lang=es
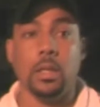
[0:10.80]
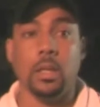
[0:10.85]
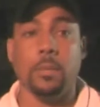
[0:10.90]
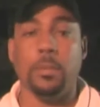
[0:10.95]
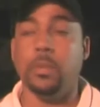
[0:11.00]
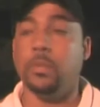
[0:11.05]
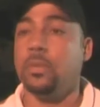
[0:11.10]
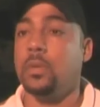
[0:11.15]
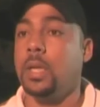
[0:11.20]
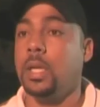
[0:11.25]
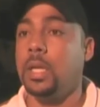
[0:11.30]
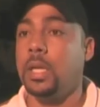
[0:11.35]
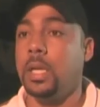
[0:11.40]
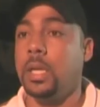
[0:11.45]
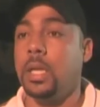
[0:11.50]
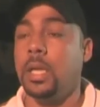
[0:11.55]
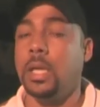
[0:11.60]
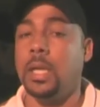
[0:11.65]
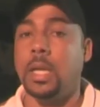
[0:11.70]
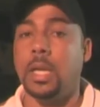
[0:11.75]
la persona que
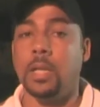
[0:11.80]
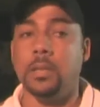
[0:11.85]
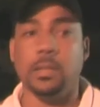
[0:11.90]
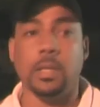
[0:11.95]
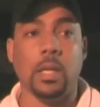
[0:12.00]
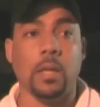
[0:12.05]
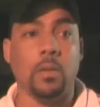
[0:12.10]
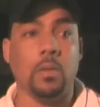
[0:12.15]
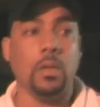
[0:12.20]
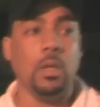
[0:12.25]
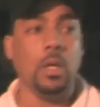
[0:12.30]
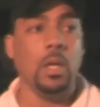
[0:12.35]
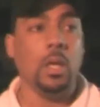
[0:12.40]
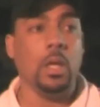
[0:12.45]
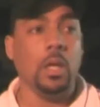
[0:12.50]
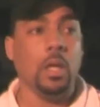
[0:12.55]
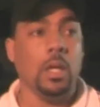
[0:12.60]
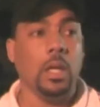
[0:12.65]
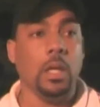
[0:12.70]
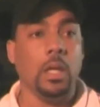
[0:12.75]
le realizaron
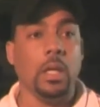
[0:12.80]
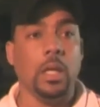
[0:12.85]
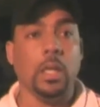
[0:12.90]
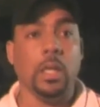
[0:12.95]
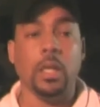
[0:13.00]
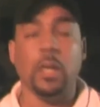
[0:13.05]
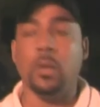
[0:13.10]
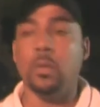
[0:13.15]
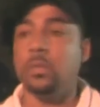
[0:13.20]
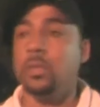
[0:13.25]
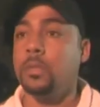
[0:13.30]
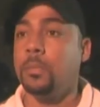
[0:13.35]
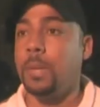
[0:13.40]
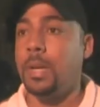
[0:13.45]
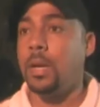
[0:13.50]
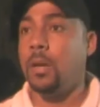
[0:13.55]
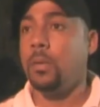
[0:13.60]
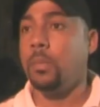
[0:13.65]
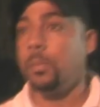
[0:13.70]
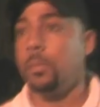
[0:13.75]
eh, los
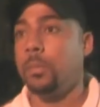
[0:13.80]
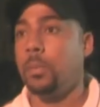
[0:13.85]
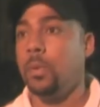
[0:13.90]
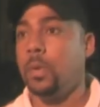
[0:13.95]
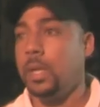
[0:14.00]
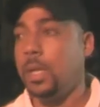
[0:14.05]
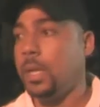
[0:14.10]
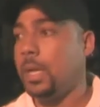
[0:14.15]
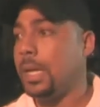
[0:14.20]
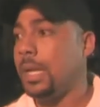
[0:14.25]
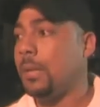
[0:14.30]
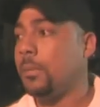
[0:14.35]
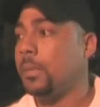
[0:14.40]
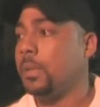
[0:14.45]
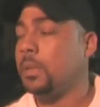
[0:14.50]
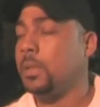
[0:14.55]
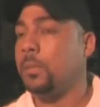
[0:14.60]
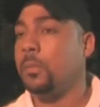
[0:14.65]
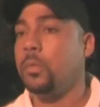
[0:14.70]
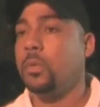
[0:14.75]
disparos porque
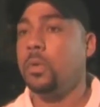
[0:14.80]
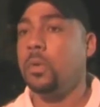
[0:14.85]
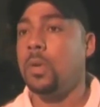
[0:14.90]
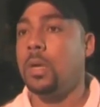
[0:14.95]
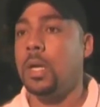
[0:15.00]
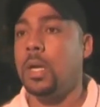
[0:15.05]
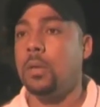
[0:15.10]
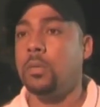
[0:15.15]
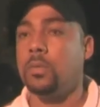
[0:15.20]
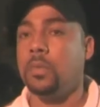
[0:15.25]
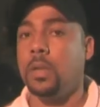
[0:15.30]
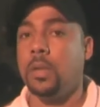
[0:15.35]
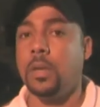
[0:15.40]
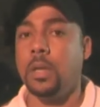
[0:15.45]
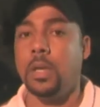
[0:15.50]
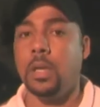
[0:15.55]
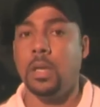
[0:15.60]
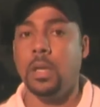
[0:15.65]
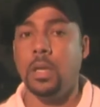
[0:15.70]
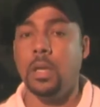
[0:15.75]
realmente murió a causa
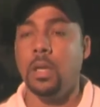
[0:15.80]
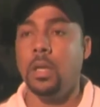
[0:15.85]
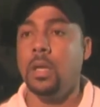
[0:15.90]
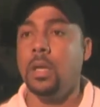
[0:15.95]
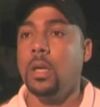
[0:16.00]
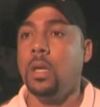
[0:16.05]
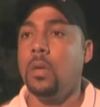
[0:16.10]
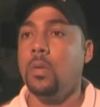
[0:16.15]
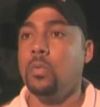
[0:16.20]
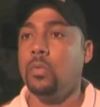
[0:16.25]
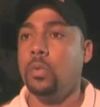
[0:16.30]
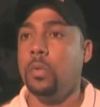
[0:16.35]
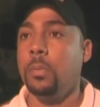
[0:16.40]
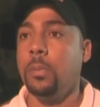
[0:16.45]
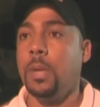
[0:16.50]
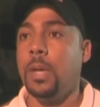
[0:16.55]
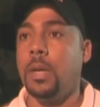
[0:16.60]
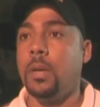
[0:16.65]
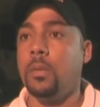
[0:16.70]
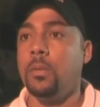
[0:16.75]
de un
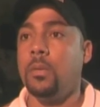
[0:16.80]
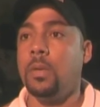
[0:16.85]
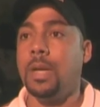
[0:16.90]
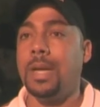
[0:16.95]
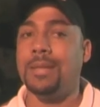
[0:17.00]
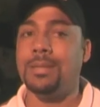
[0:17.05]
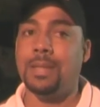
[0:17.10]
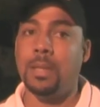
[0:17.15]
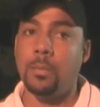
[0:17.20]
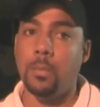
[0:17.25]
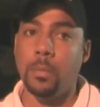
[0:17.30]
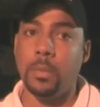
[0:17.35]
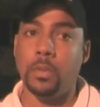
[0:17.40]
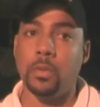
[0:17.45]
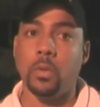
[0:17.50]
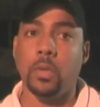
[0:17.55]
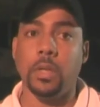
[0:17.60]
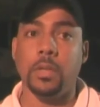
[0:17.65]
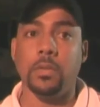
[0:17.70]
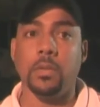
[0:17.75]
disparo. Hasta el
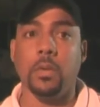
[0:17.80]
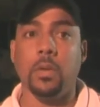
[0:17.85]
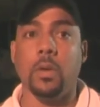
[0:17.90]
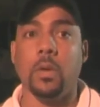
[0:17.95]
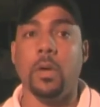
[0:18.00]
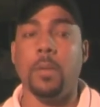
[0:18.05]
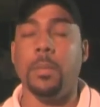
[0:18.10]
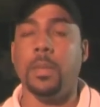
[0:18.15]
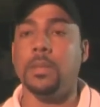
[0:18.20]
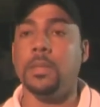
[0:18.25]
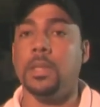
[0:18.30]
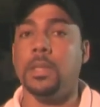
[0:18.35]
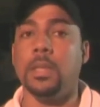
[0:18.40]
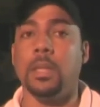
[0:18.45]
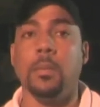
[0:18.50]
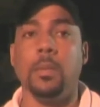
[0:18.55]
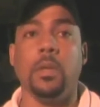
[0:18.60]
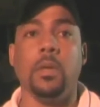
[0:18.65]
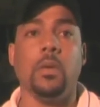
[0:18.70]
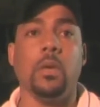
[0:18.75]
momento eso es lo que presenta.
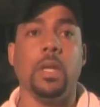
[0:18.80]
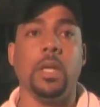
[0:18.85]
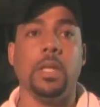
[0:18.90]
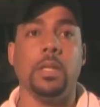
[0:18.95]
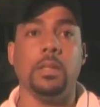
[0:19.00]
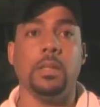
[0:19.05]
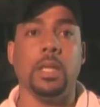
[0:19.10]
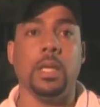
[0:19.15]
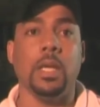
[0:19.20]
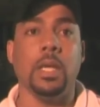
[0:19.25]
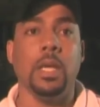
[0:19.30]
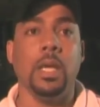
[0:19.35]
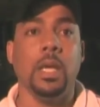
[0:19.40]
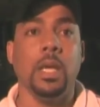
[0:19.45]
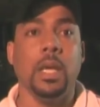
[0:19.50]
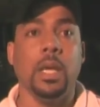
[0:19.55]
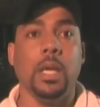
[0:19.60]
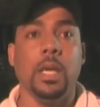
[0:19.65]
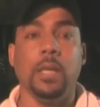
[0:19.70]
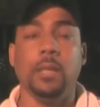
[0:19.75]
El médico legista
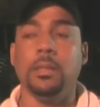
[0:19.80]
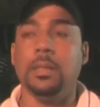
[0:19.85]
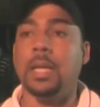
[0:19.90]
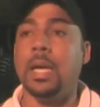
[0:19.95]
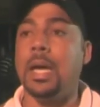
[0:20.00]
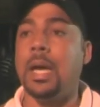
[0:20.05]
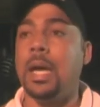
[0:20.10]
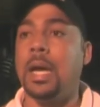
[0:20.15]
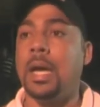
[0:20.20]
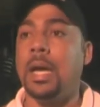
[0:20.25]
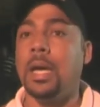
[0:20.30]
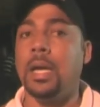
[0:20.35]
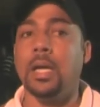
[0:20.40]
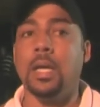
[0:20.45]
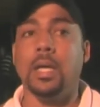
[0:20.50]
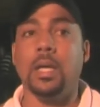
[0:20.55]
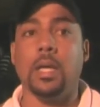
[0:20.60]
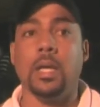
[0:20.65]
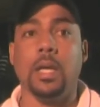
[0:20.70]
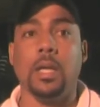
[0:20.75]
está
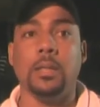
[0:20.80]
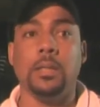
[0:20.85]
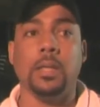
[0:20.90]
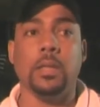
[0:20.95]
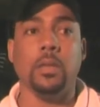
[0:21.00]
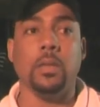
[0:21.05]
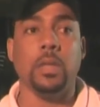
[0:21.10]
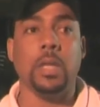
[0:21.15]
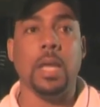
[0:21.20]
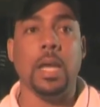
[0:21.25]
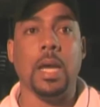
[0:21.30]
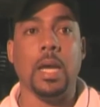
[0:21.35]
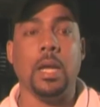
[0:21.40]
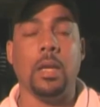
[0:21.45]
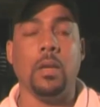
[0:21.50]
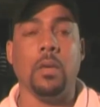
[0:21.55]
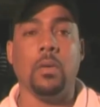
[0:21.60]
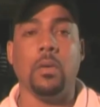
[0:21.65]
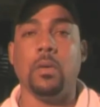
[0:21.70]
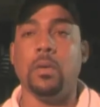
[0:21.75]
realizando ya
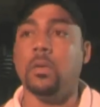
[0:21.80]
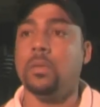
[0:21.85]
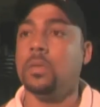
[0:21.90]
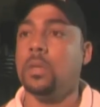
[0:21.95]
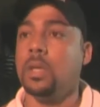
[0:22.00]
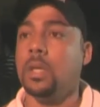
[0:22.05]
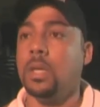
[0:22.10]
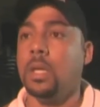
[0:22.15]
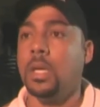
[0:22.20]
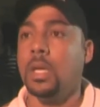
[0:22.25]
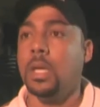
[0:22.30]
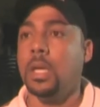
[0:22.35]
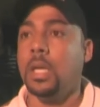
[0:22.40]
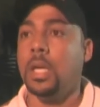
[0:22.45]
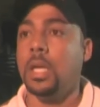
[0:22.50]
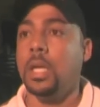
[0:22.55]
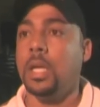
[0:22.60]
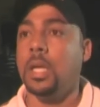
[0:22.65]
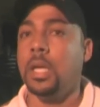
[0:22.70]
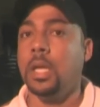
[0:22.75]
los
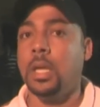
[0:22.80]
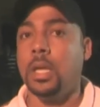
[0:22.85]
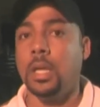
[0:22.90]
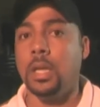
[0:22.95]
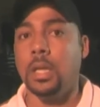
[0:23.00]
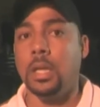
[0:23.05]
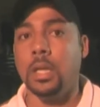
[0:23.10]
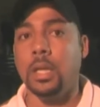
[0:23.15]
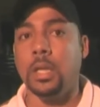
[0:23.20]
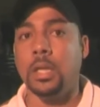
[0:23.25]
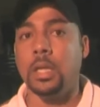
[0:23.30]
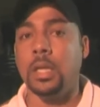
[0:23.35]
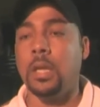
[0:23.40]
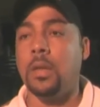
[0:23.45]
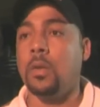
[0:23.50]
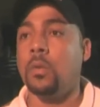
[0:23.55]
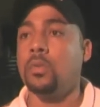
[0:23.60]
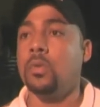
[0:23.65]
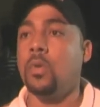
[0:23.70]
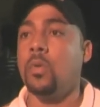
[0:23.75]
eh,
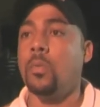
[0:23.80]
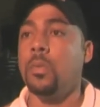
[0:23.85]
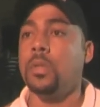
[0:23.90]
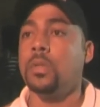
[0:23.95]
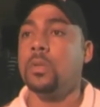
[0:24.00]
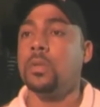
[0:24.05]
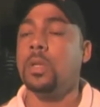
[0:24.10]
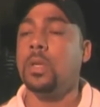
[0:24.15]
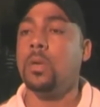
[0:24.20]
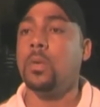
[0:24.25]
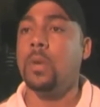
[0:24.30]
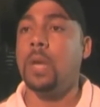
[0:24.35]
los documentos del